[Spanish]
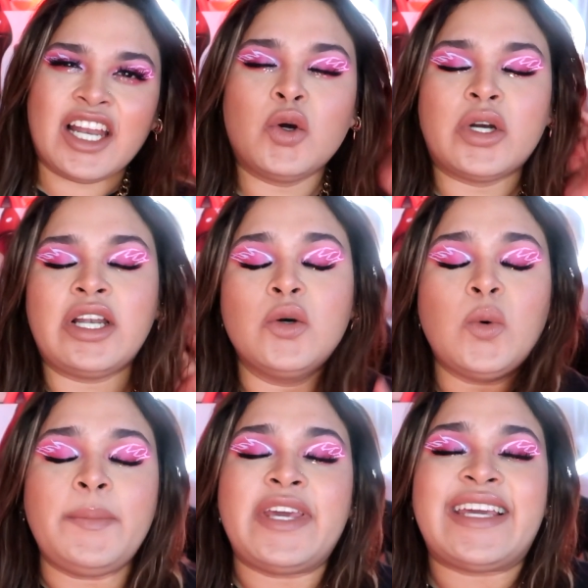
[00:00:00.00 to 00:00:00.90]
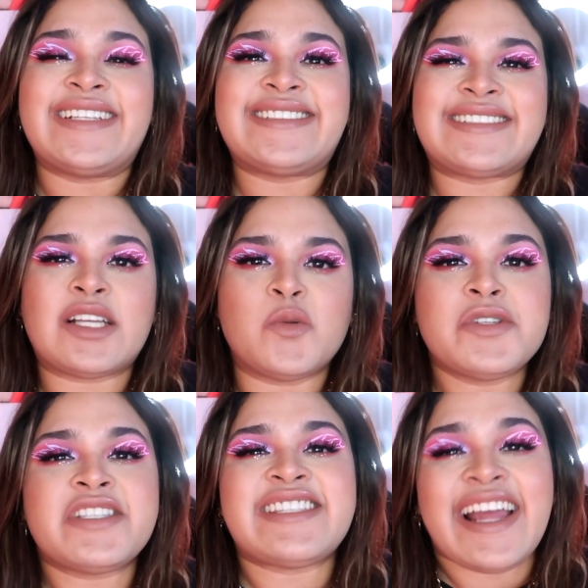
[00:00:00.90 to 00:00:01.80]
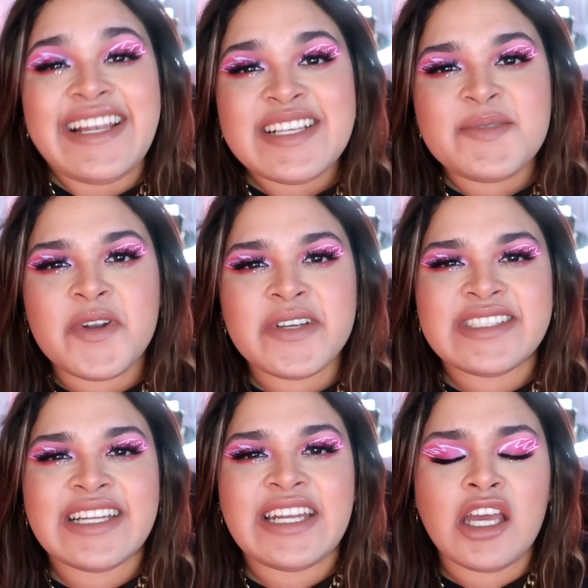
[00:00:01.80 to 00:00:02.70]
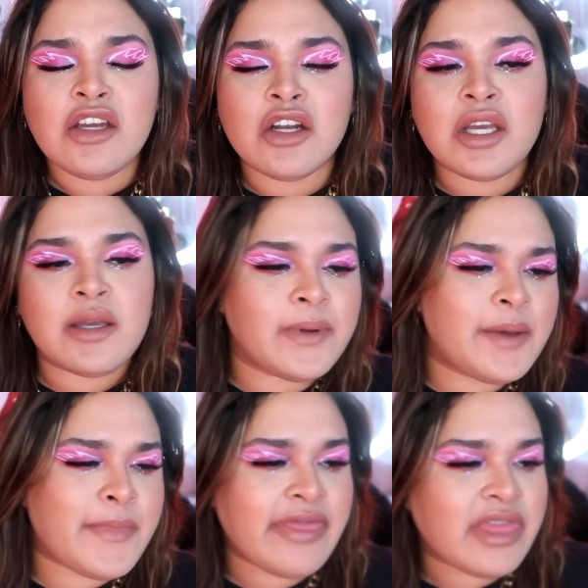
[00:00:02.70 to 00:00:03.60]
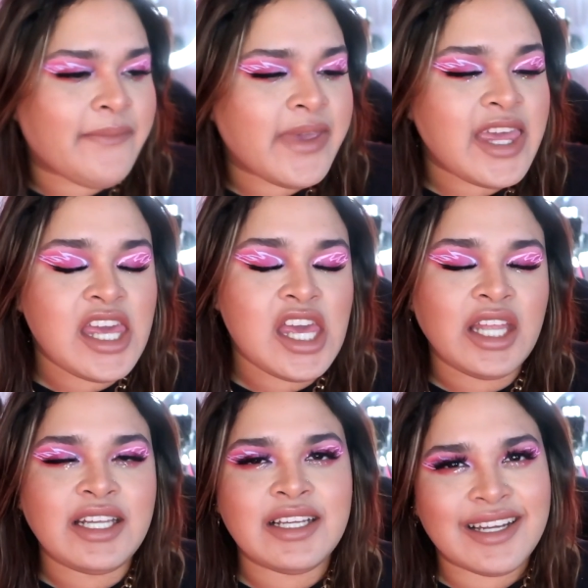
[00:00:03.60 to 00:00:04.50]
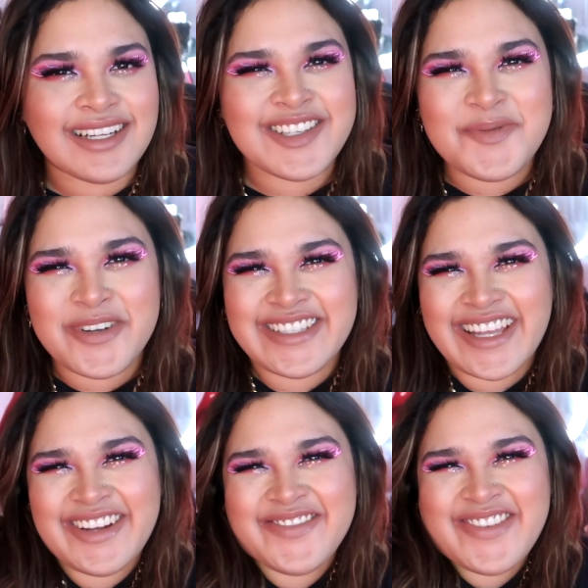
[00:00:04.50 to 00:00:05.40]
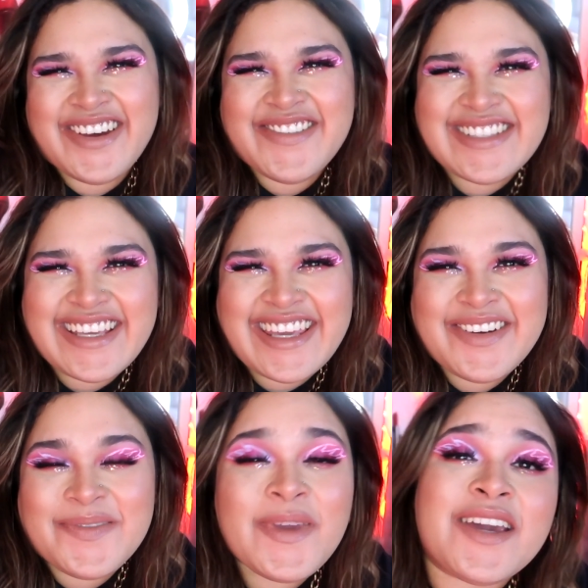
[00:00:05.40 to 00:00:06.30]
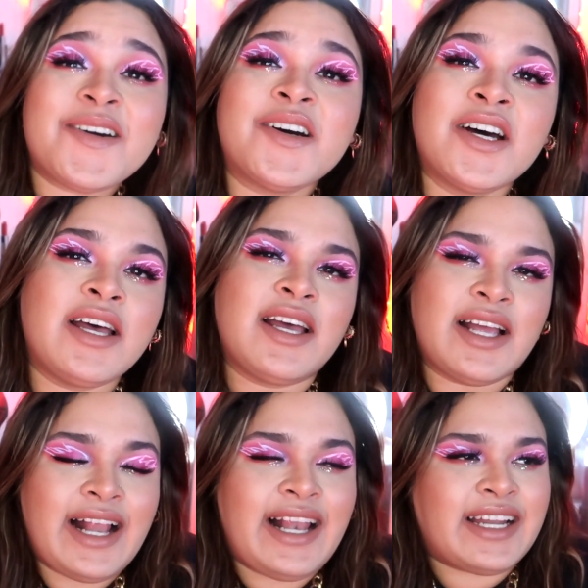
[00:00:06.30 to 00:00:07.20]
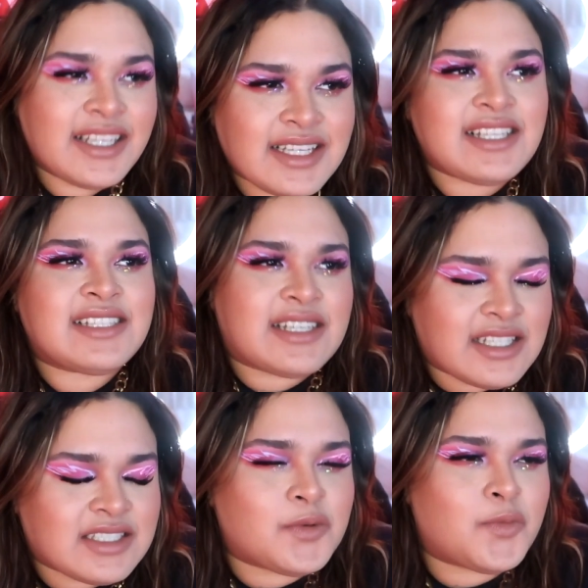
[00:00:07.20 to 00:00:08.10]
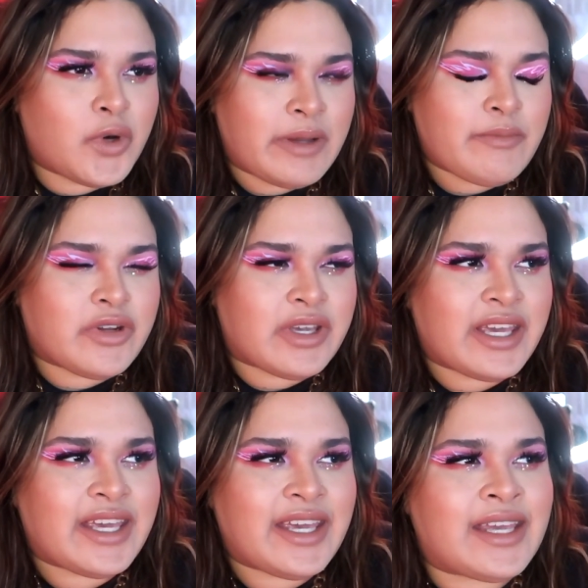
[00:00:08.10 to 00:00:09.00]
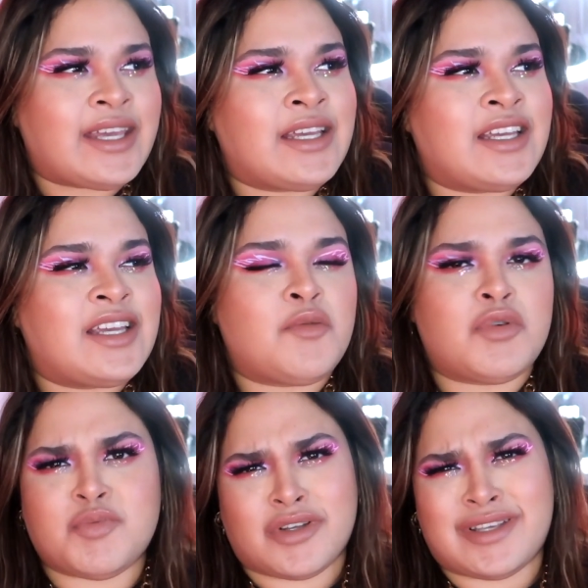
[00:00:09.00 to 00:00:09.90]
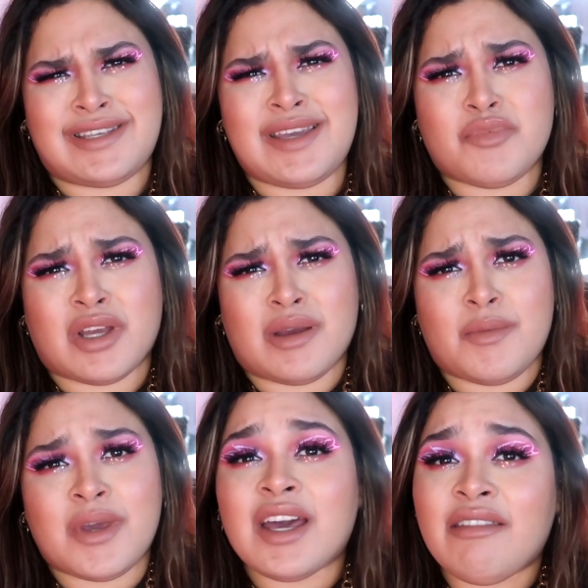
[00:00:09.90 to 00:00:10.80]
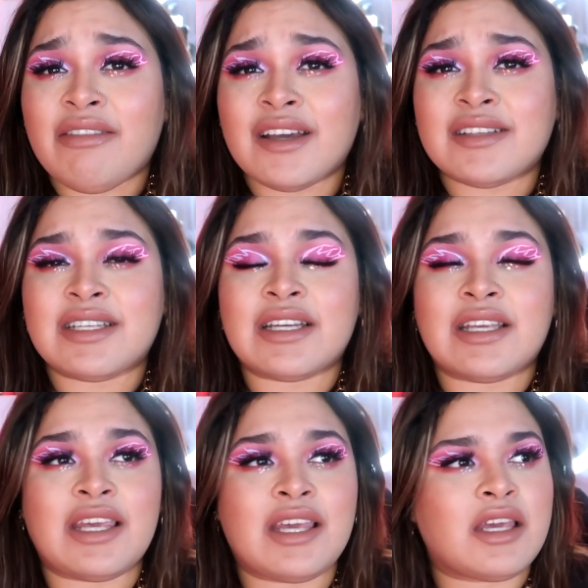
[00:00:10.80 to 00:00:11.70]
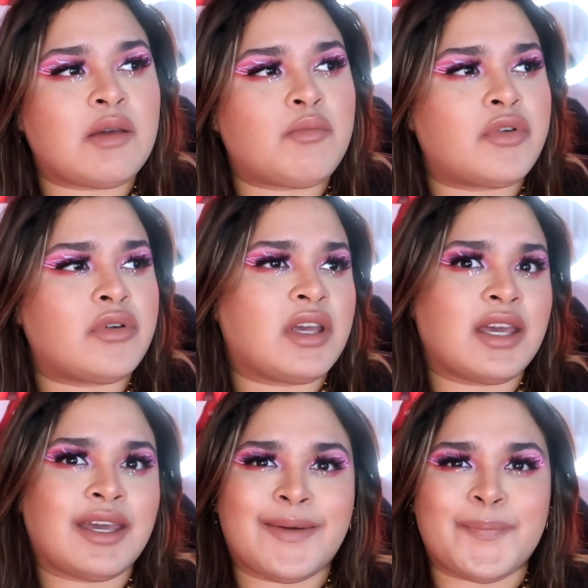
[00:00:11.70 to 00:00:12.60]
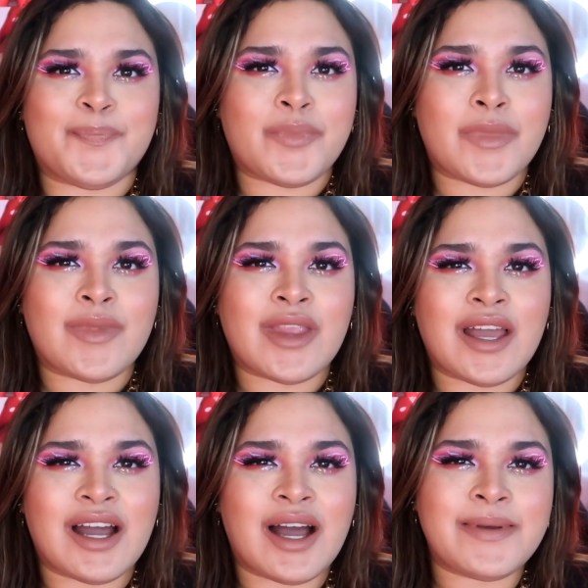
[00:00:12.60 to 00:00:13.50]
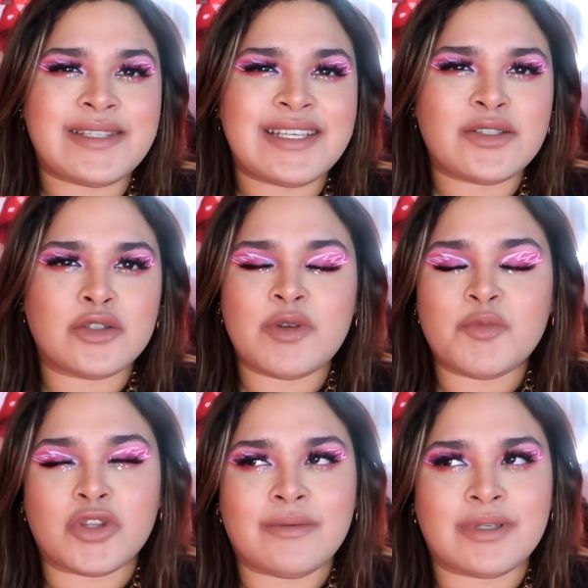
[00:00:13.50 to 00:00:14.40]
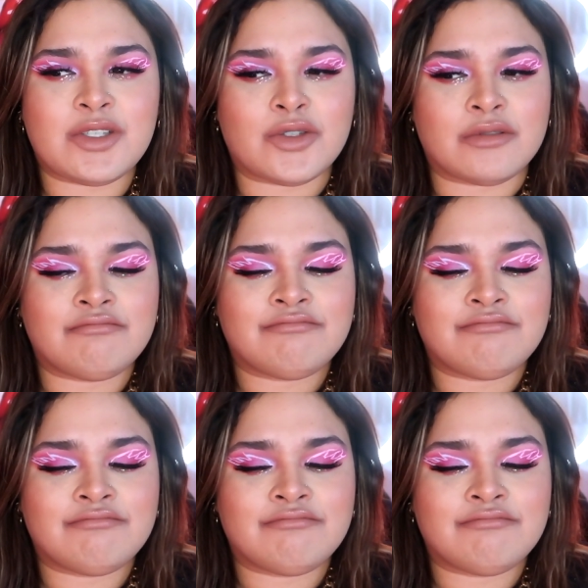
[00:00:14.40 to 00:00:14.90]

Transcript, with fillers: Hello, hello amiguis, ¿cómo están? Espero que estén increíblemente bien Gracias por estar en un video más aquí conmigo La neta les agradezco un buen porque... Pues porque sí, porque a mí me encanta que estén aquí Y porque a veces son mi motivación